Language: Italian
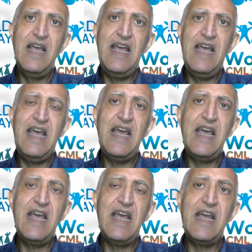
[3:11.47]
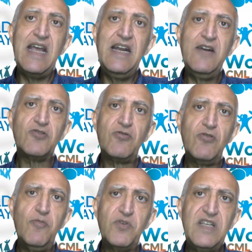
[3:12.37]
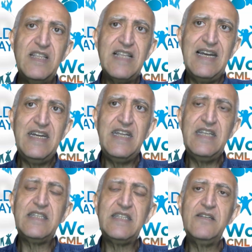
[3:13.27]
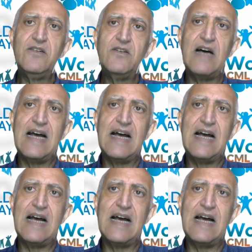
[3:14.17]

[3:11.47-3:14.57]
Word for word: E il nostro gruppo sin dall'inizio